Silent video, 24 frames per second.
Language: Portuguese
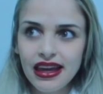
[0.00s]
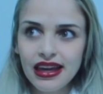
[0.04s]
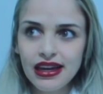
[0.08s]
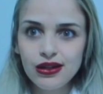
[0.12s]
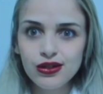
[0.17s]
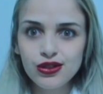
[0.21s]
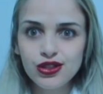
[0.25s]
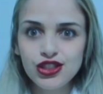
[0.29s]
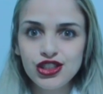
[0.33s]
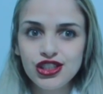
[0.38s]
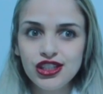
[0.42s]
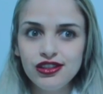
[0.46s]

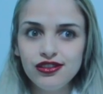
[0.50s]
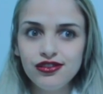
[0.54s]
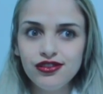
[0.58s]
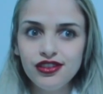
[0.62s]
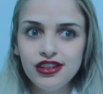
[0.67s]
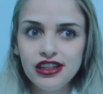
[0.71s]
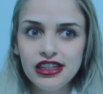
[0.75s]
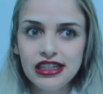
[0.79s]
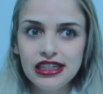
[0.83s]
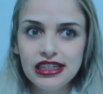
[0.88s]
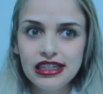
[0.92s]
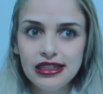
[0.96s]
eu
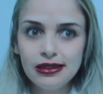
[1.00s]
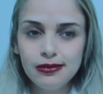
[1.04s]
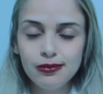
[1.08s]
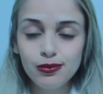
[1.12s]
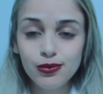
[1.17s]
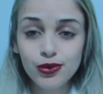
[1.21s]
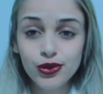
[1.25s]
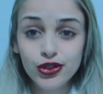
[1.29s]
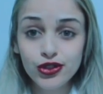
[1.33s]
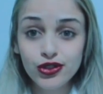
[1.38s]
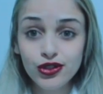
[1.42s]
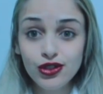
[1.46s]
tive
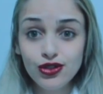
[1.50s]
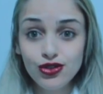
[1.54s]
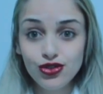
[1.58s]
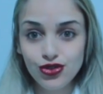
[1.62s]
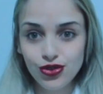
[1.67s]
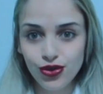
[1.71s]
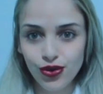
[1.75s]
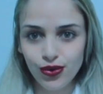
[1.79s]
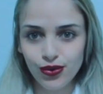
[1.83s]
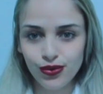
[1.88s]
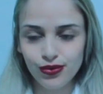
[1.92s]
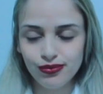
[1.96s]
muito
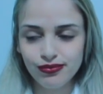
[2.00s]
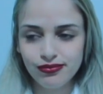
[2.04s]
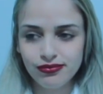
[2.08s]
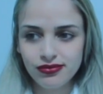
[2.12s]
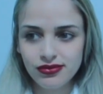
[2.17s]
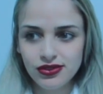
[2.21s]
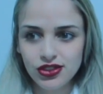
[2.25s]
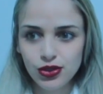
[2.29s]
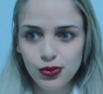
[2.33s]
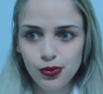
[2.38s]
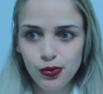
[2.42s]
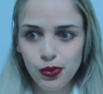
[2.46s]
enjoo.
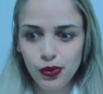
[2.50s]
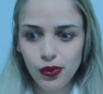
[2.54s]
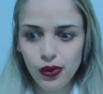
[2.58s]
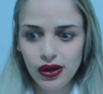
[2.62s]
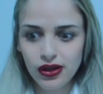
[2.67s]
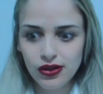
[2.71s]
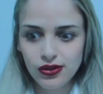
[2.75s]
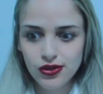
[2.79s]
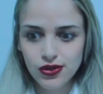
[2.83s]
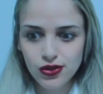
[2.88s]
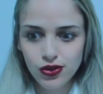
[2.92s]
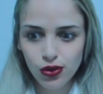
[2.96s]
Tipo,
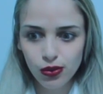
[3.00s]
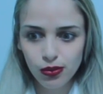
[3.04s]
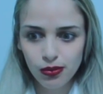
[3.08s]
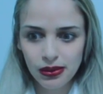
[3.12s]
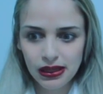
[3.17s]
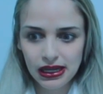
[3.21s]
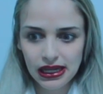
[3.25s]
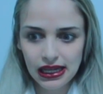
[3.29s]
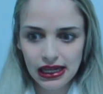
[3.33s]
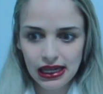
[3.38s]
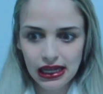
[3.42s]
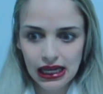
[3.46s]
eu
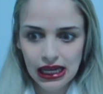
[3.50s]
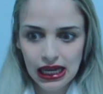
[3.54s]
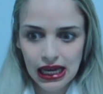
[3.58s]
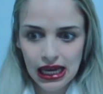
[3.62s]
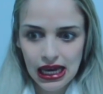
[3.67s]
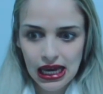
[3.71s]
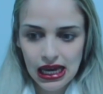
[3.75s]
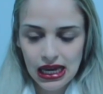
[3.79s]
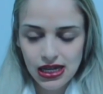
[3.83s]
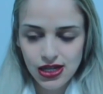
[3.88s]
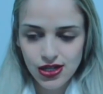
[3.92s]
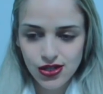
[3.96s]
descobri
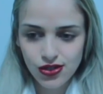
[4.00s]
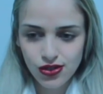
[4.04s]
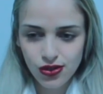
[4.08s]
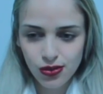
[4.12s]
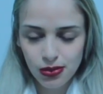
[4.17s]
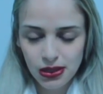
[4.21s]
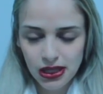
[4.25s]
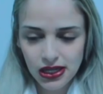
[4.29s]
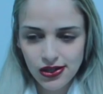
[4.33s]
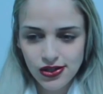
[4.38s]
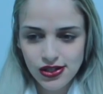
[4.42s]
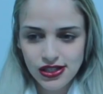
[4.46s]
eu
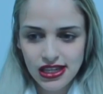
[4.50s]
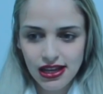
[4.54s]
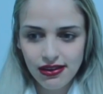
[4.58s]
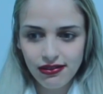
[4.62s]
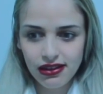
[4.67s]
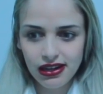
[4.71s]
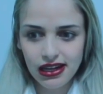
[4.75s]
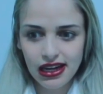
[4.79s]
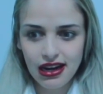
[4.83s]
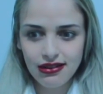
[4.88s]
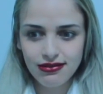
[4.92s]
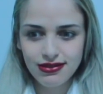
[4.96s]
descobri que eu
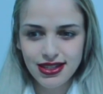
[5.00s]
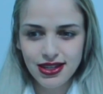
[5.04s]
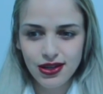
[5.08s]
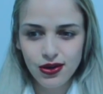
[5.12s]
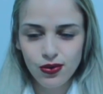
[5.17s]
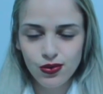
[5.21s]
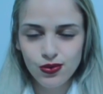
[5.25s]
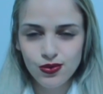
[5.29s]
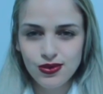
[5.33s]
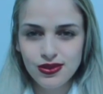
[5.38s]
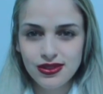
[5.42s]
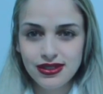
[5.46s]
estava grávida
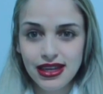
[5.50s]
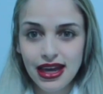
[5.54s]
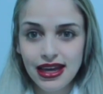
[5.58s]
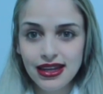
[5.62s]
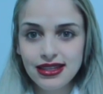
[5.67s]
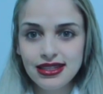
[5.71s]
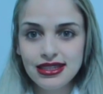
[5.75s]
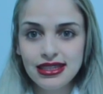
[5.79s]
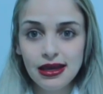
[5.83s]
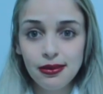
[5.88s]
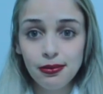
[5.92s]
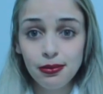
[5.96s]
com
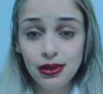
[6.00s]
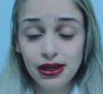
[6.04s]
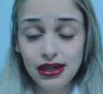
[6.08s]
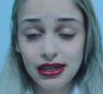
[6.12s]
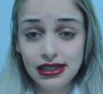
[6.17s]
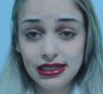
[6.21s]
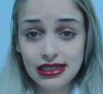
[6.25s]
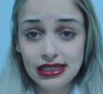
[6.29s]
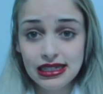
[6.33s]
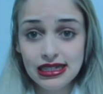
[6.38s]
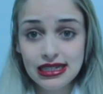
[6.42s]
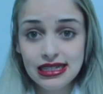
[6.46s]
sete
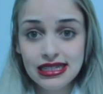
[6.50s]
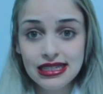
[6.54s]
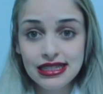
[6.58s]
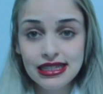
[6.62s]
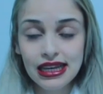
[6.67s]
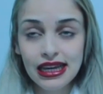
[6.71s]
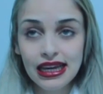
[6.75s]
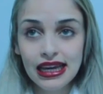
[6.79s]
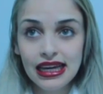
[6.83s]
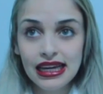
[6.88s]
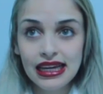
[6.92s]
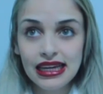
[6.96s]
semanas
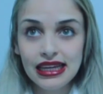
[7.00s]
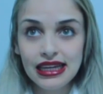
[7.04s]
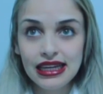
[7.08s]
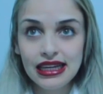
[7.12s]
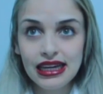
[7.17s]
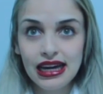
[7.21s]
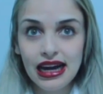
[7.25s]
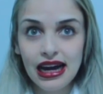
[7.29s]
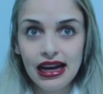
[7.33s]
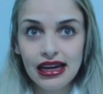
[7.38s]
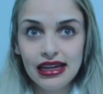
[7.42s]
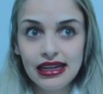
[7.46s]

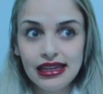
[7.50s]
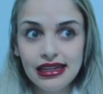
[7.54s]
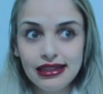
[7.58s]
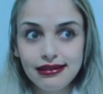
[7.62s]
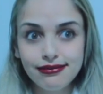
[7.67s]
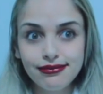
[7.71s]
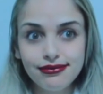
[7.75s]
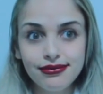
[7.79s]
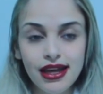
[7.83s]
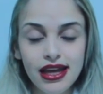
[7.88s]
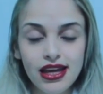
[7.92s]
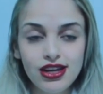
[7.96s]
e aí
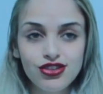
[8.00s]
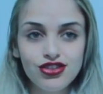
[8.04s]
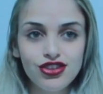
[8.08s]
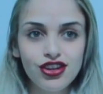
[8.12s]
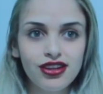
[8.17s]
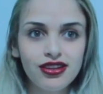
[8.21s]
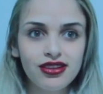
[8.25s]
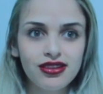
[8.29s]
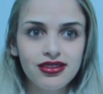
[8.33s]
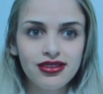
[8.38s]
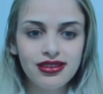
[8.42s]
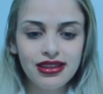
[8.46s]
desde,
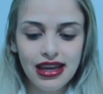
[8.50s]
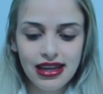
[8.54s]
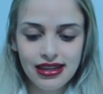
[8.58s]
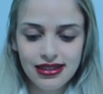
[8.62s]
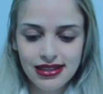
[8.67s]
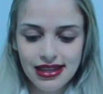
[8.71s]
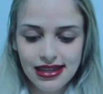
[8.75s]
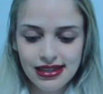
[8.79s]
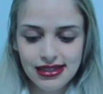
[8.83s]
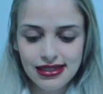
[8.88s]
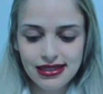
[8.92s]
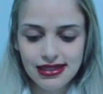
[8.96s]

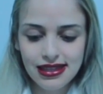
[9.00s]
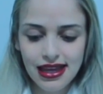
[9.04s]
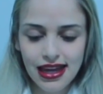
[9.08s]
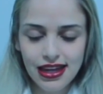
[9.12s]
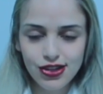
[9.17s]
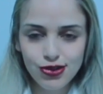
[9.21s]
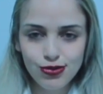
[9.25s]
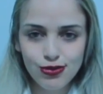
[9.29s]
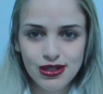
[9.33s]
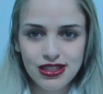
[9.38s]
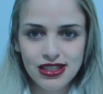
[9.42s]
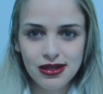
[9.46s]
desde a
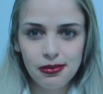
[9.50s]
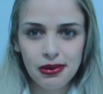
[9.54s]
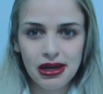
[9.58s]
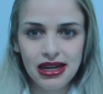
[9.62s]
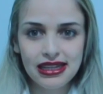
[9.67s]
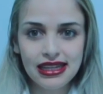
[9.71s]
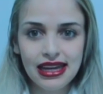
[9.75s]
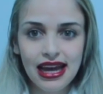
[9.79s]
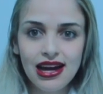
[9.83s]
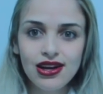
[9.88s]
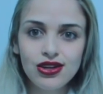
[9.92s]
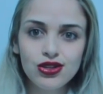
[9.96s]
sétima semana
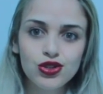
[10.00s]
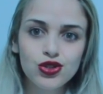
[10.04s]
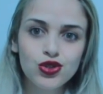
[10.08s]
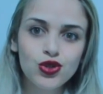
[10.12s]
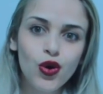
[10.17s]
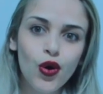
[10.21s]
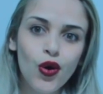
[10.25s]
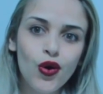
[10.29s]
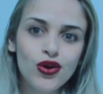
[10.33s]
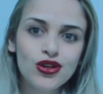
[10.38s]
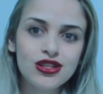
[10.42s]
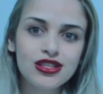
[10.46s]
até as
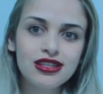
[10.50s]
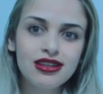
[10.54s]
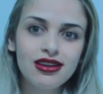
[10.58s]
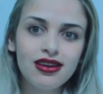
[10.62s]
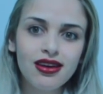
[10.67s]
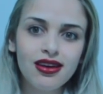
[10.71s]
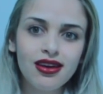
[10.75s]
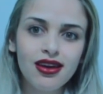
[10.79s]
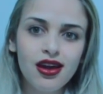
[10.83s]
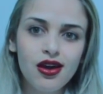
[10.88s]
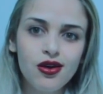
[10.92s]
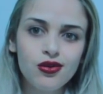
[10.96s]

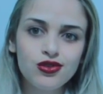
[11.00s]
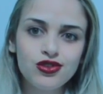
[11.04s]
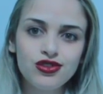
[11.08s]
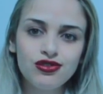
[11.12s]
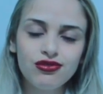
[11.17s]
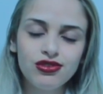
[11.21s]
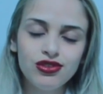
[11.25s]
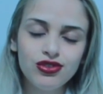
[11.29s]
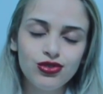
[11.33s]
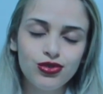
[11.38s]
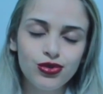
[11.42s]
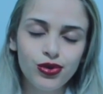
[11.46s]
12 eu
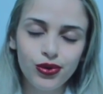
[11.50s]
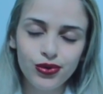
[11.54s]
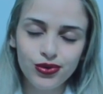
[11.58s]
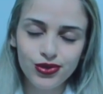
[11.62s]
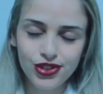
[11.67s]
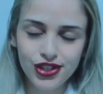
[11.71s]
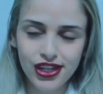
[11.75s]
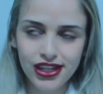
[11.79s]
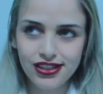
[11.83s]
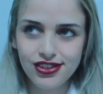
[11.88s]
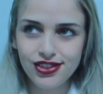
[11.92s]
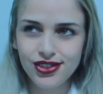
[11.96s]
tive enjoo,
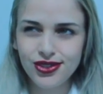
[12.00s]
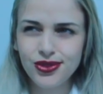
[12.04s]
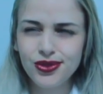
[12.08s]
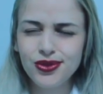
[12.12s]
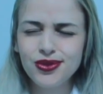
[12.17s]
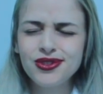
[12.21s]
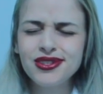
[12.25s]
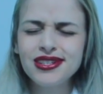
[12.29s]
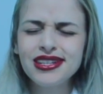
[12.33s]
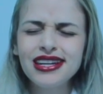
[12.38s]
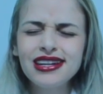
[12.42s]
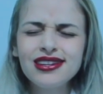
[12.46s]
gente. Eu não
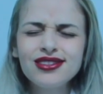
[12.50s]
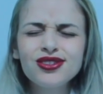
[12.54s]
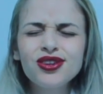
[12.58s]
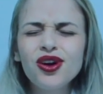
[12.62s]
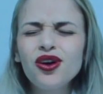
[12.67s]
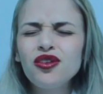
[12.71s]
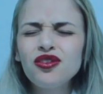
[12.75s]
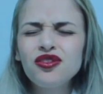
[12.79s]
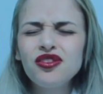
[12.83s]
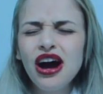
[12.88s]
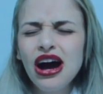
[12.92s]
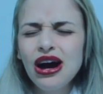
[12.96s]
conseguia
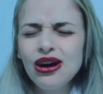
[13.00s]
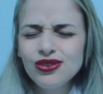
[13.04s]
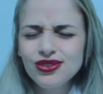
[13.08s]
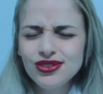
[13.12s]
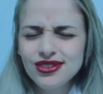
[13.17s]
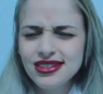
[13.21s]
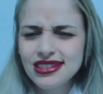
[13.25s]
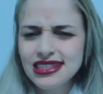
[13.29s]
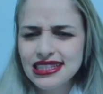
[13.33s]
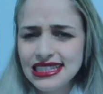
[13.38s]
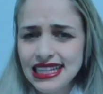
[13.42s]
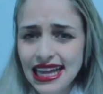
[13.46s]
escovar os
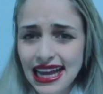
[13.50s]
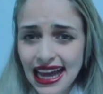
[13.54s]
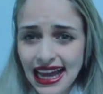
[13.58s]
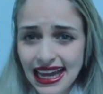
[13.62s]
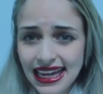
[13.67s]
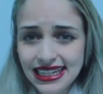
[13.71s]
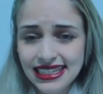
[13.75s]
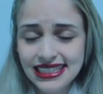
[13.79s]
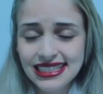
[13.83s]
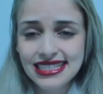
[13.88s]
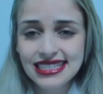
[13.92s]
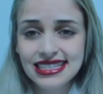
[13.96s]

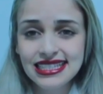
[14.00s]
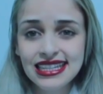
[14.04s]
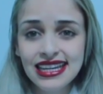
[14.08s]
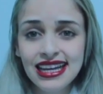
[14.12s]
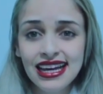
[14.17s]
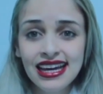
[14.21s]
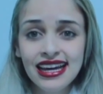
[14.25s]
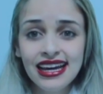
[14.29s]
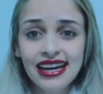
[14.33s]
dentes,